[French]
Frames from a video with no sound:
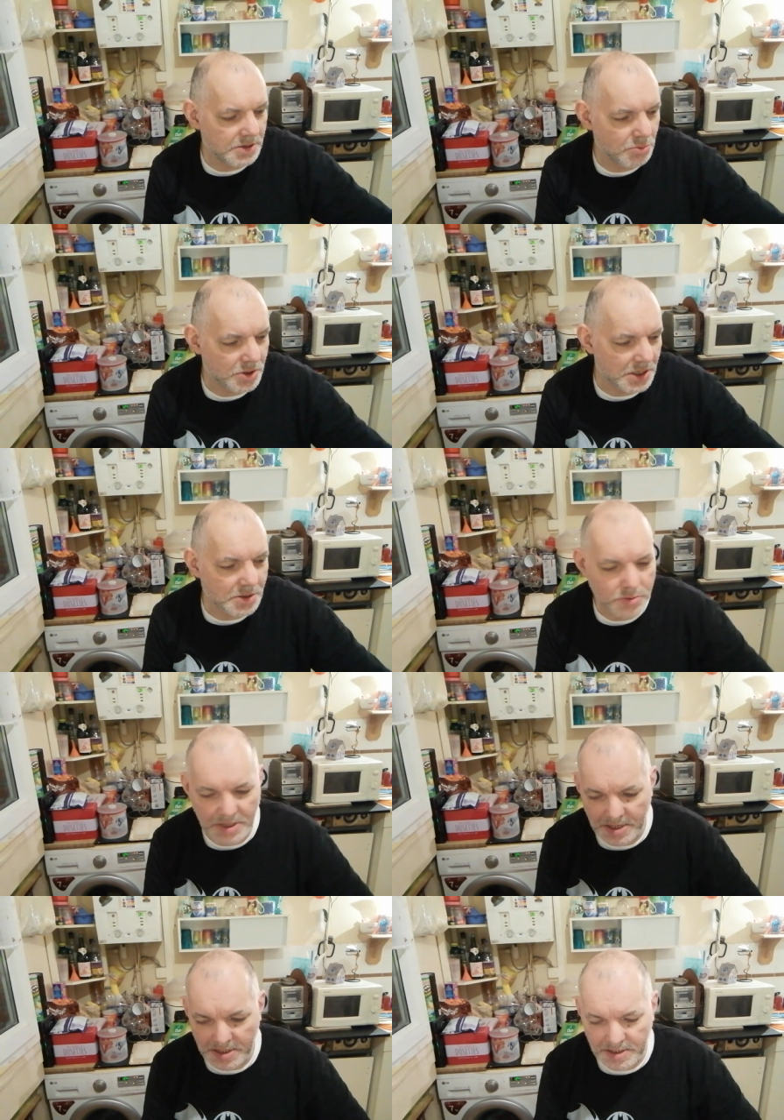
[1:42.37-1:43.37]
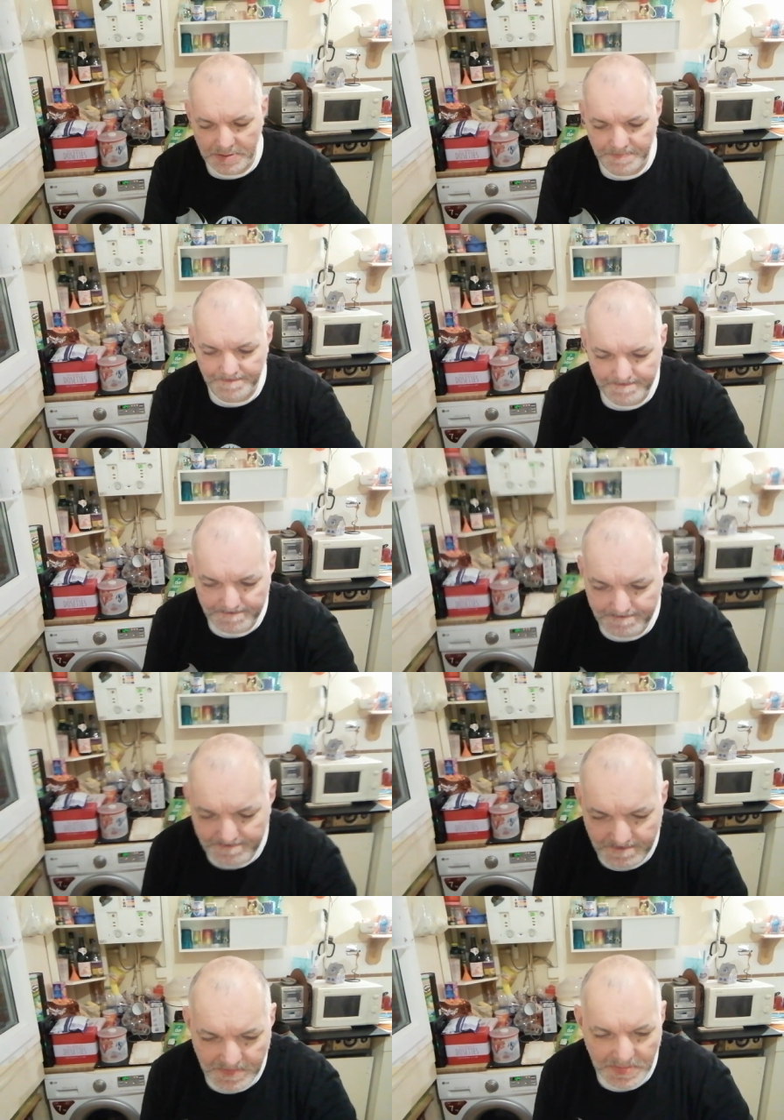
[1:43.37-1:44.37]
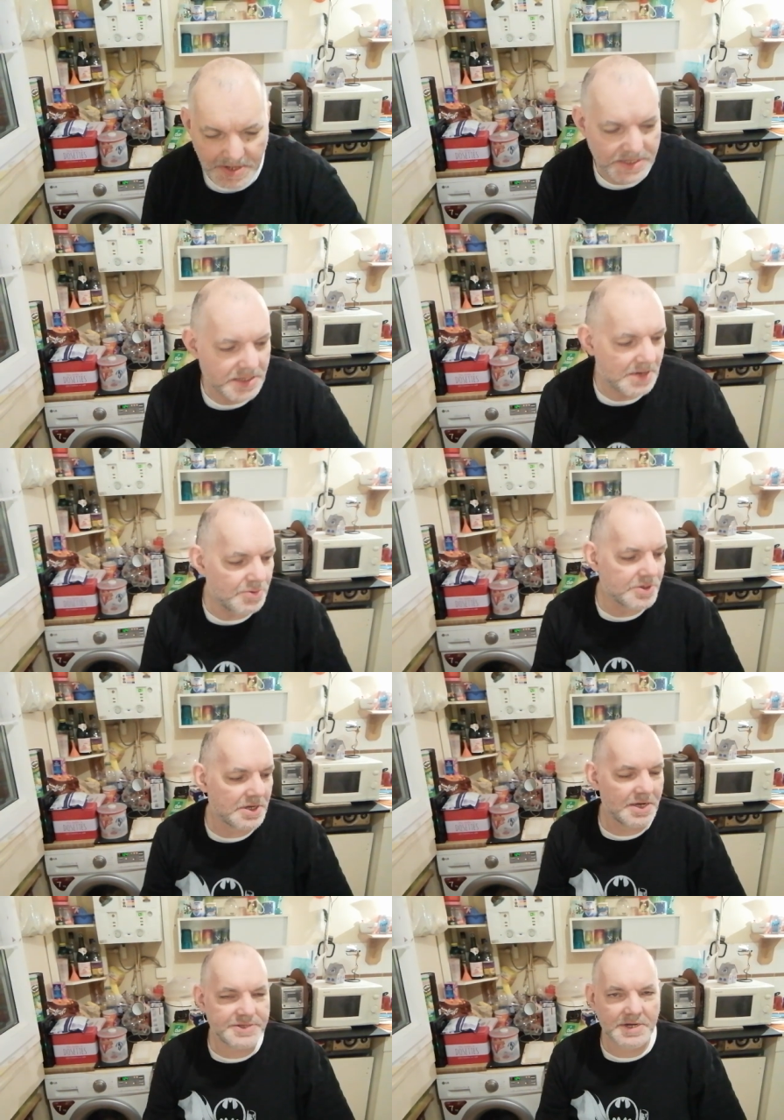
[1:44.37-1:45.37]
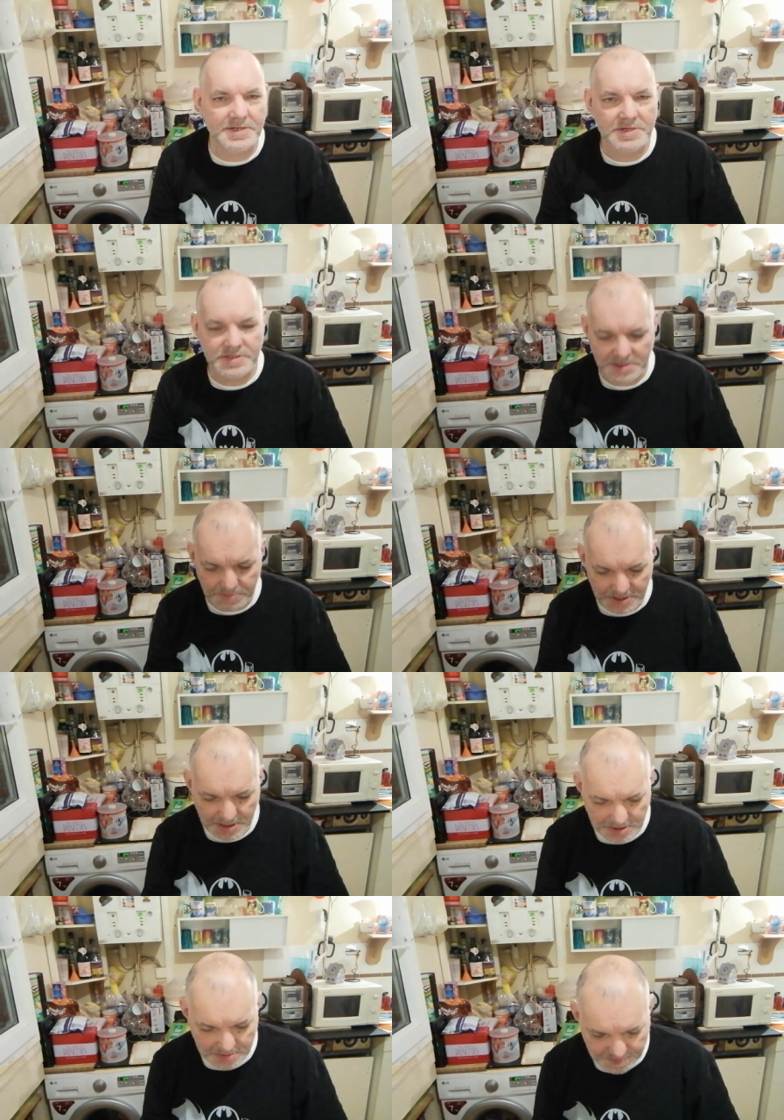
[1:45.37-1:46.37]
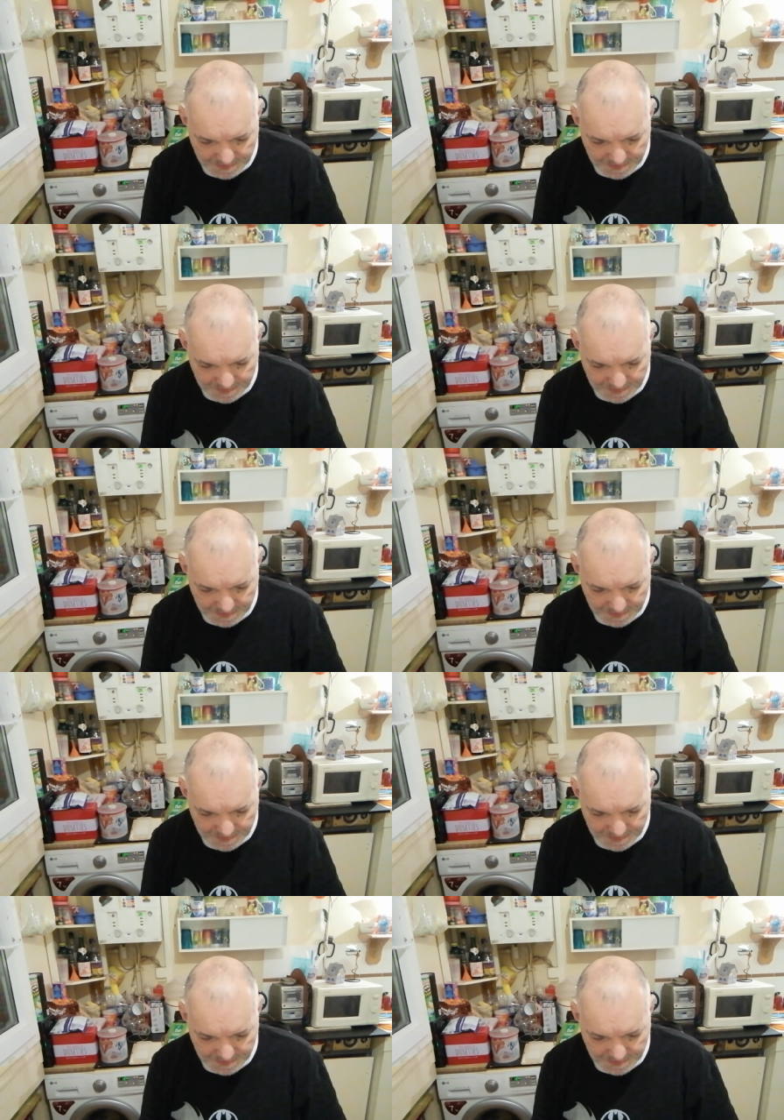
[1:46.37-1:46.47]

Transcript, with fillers: avec mon cacoulet. Avec un avocat, ça ira très très bien.